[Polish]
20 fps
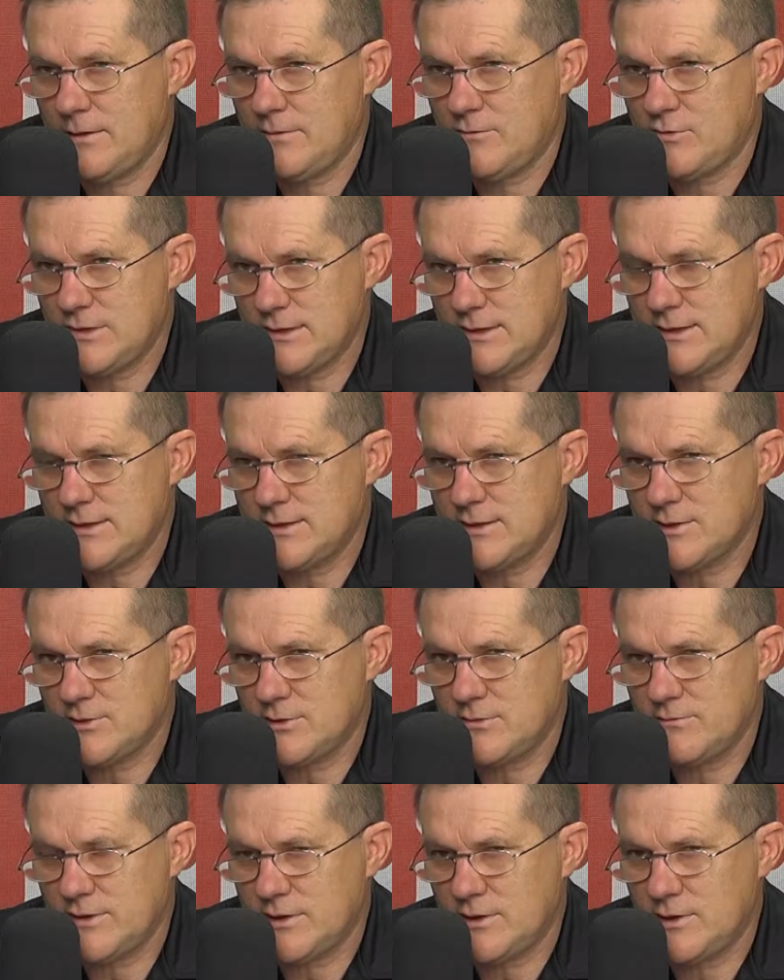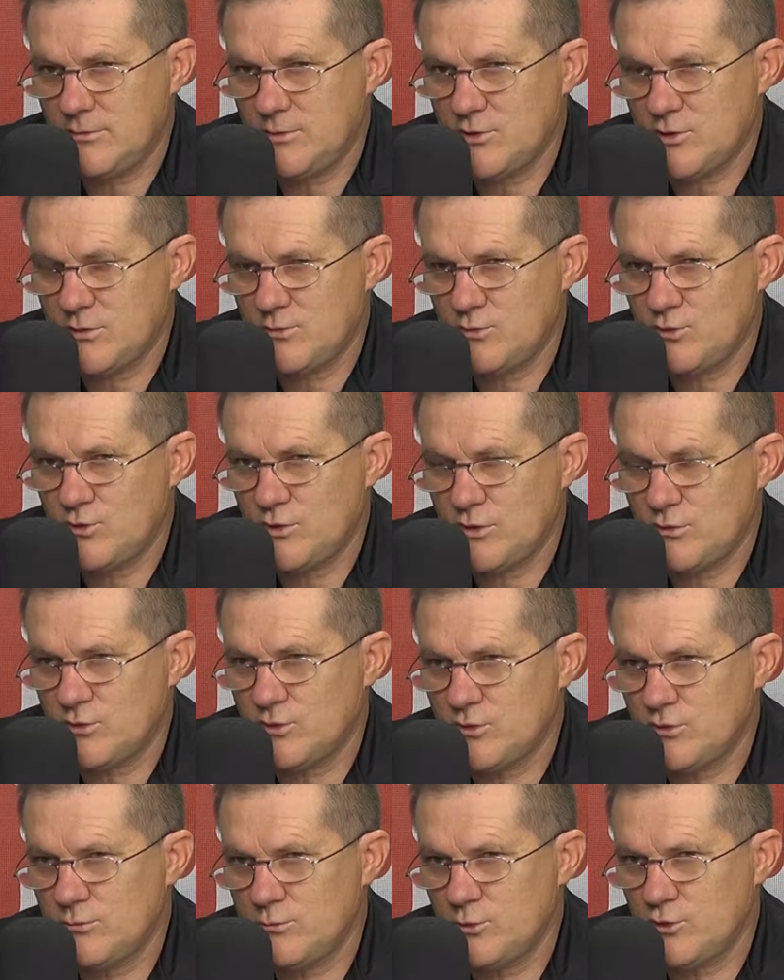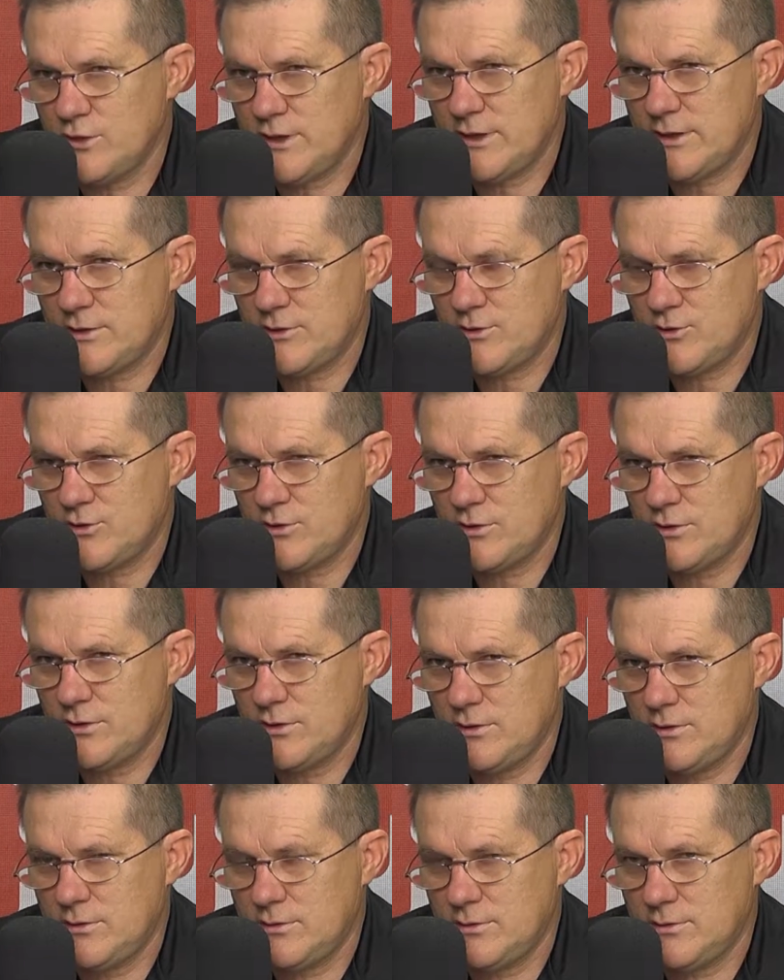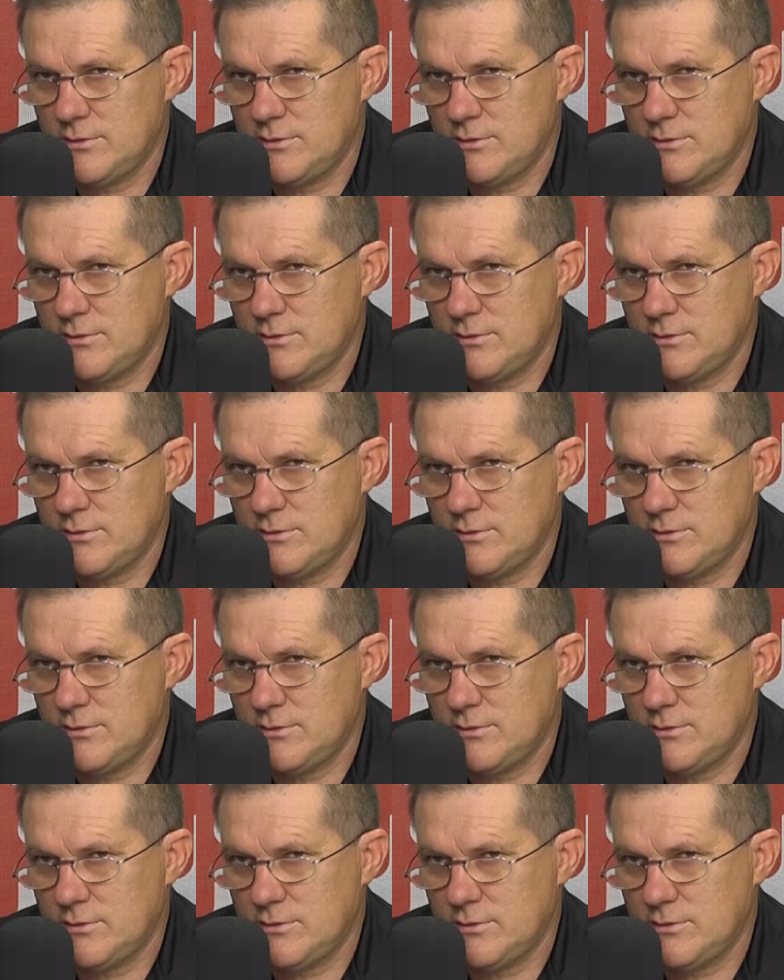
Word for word: wszystkich zdarzeń, w jakich bierzemy udział, to są pożary, czyli e,